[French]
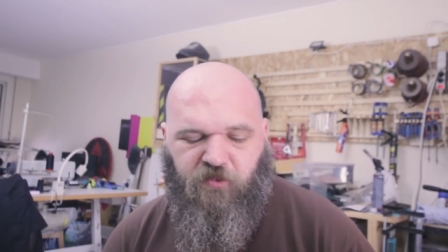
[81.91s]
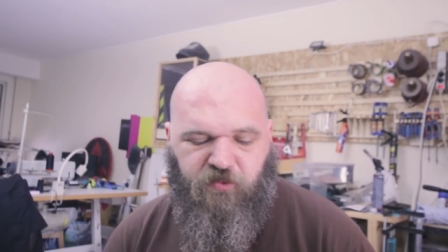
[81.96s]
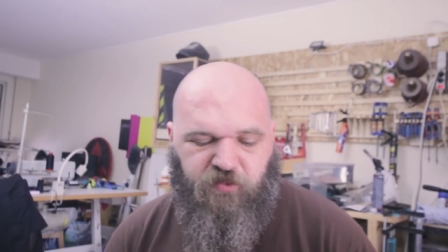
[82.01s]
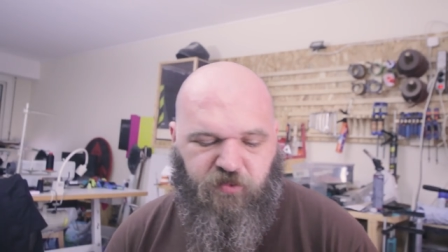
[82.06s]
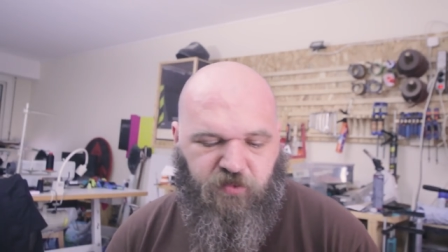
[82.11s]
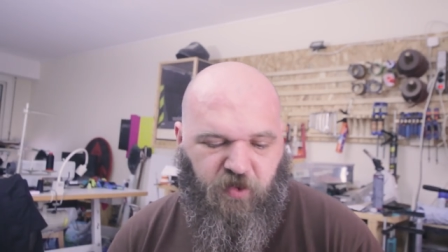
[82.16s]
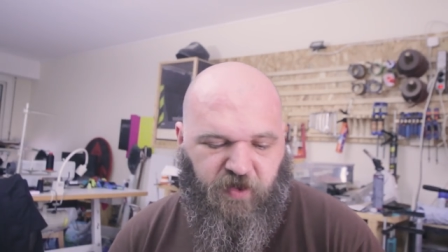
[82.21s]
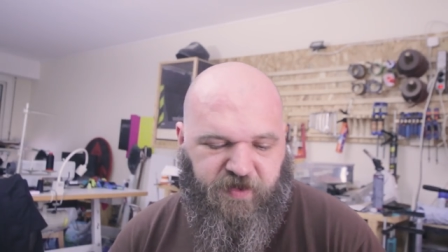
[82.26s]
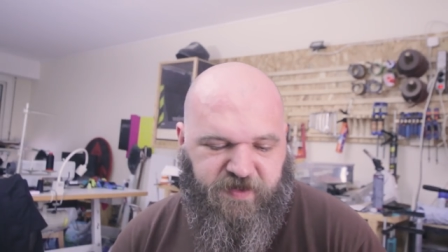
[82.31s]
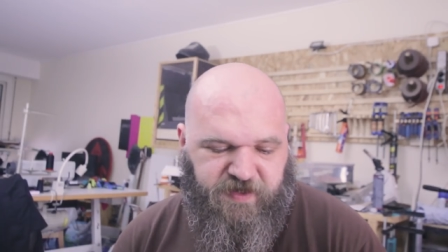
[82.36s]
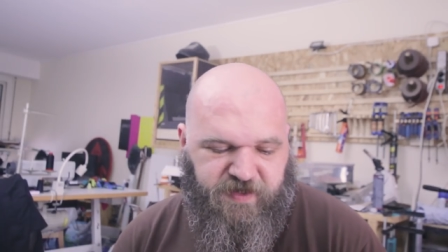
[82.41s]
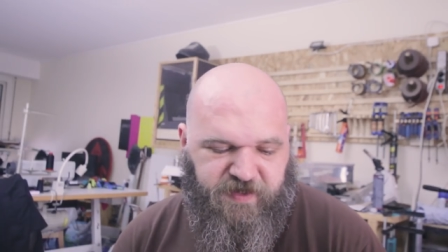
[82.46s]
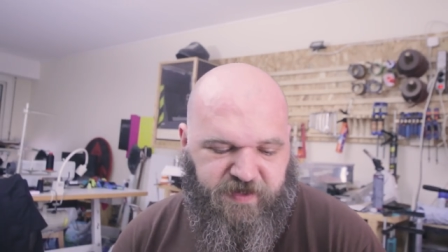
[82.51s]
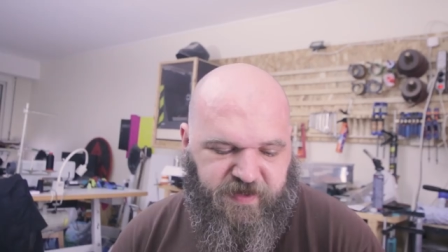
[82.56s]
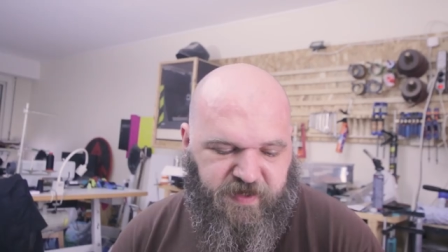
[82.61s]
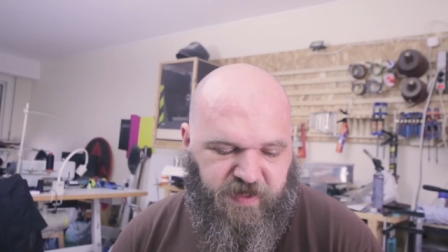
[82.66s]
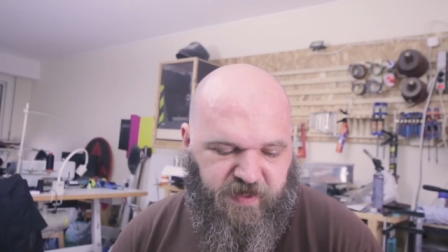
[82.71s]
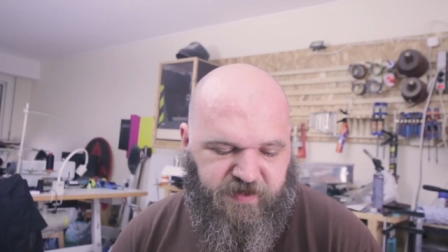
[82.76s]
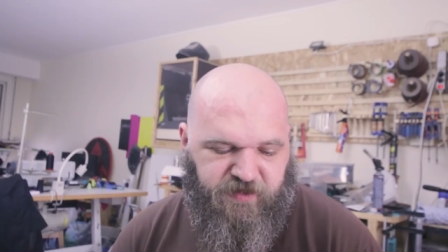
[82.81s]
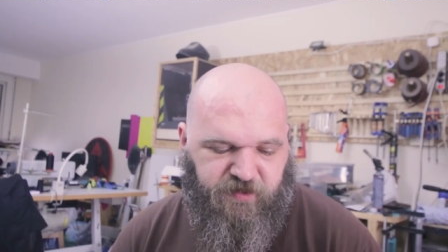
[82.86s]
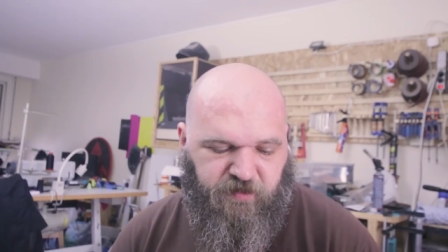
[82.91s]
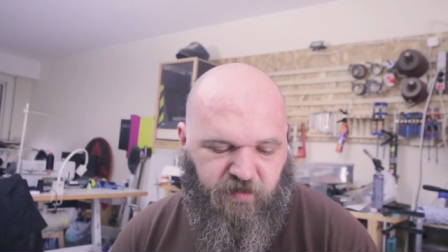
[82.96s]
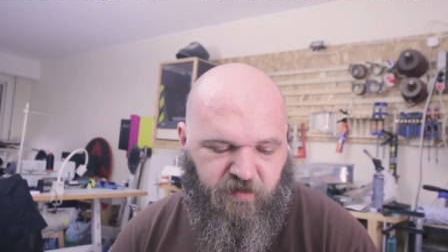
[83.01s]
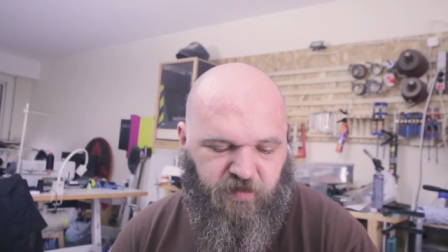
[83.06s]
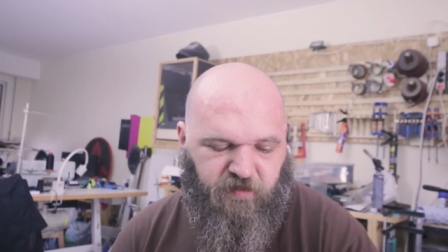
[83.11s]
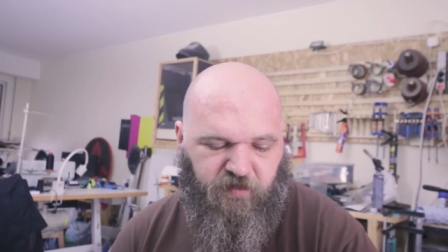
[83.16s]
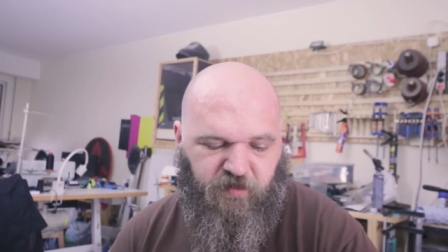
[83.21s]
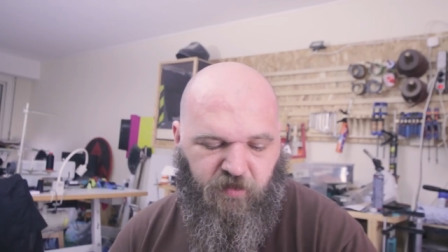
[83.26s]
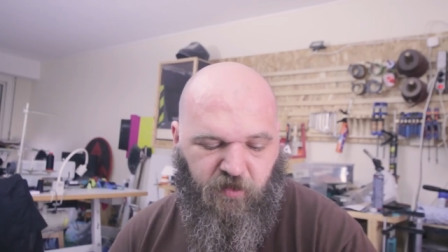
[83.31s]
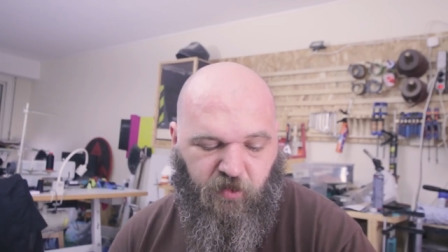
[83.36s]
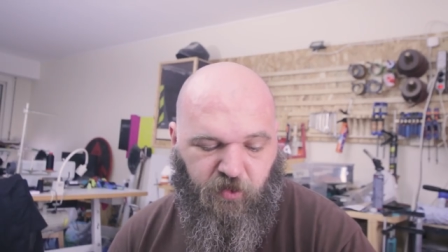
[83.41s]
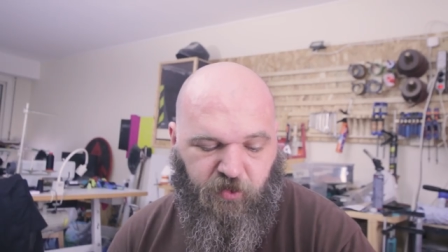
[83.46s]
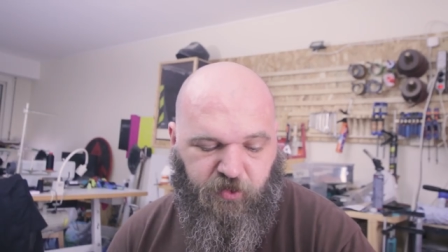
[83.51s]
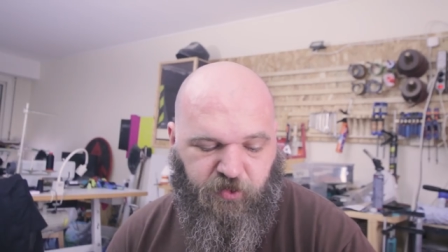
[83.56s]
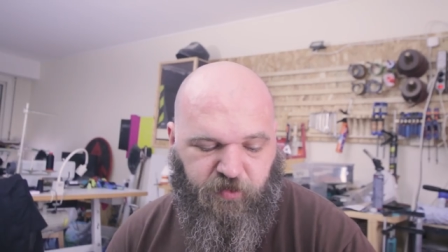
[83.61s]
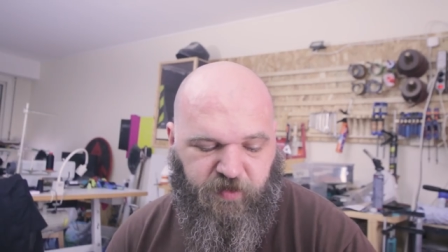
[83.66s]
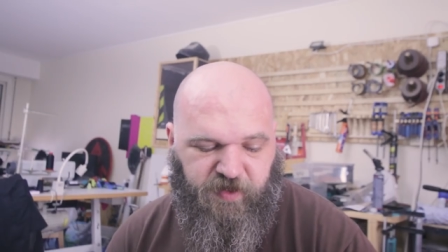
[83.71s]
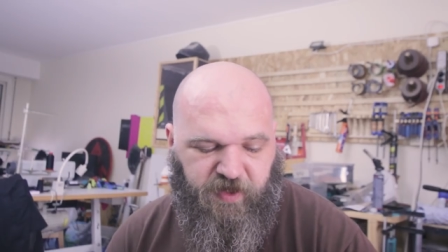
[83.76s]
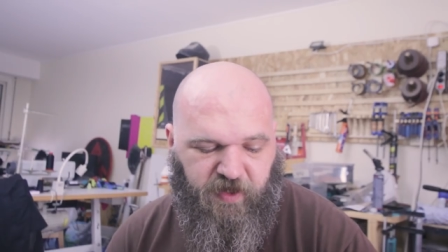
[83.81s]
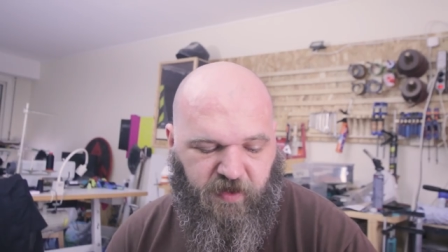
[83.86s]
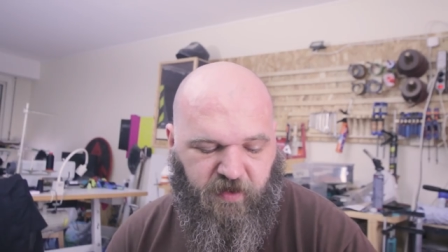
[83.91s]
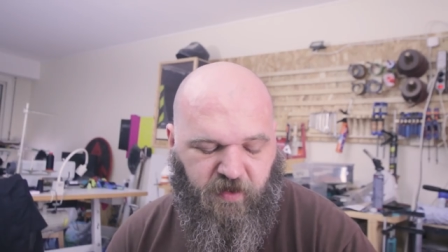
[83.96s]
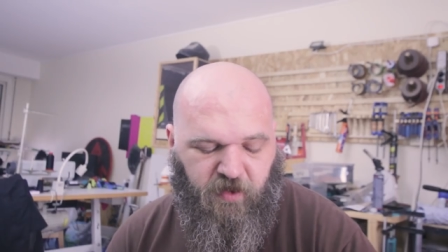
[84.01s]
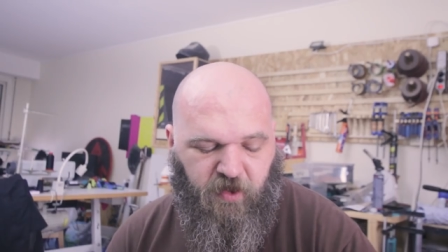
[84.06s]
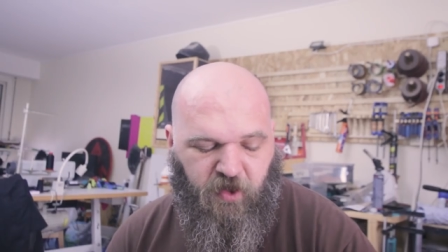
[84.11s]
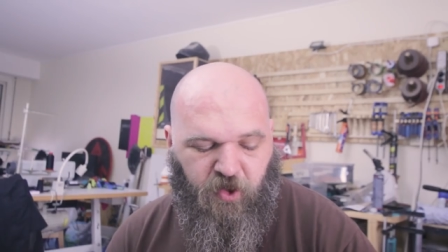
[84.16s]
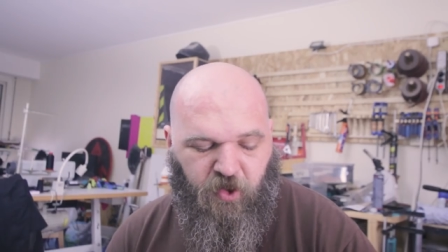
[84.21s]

cours d'initiation au cuir